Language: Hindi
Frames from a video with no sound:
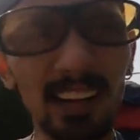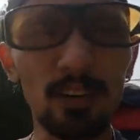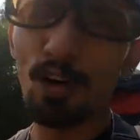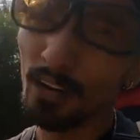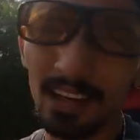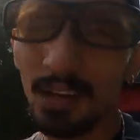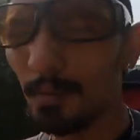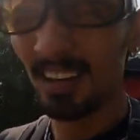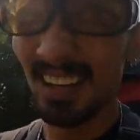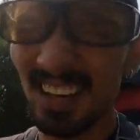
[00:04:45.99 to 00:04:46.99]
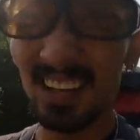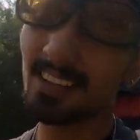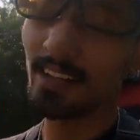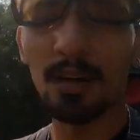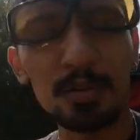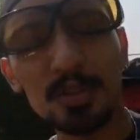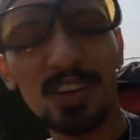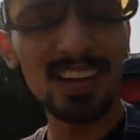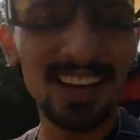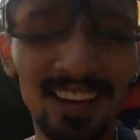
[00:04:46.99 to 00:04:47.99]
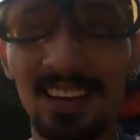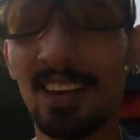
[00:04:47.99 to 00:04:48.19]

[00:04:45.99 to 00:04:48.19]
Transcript: की वॉक की है मैंने हालत ख़राब हो चुकी है